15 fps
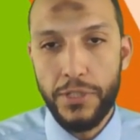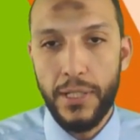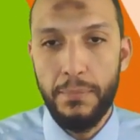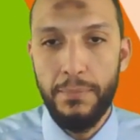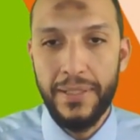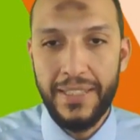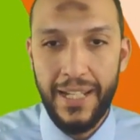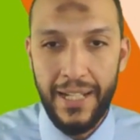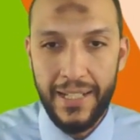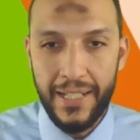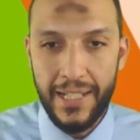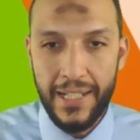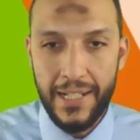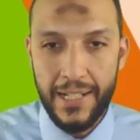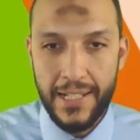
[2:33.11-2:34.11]
بتاع الايه
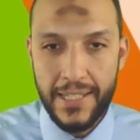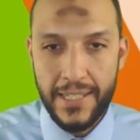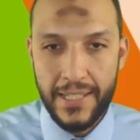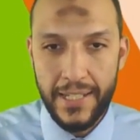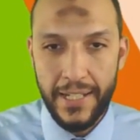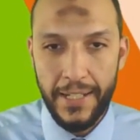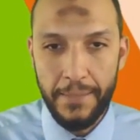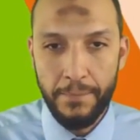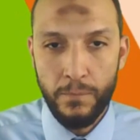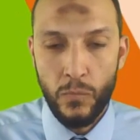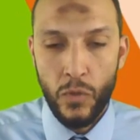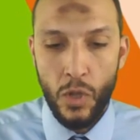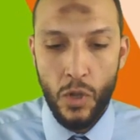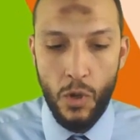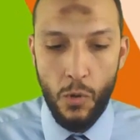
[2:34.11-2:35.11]
السكرين
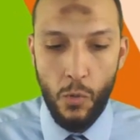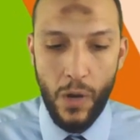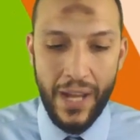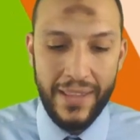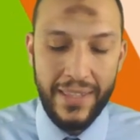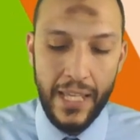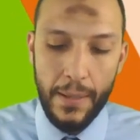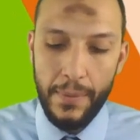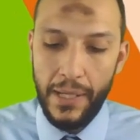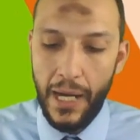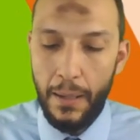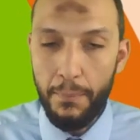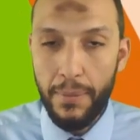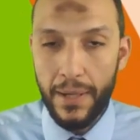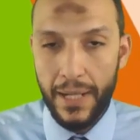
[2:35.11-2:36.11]
وقد ايه بيعبر
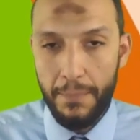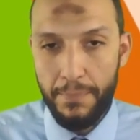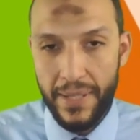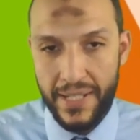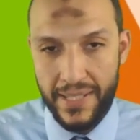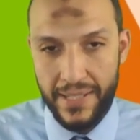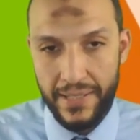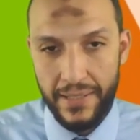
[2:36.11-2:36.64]
عن بيكسل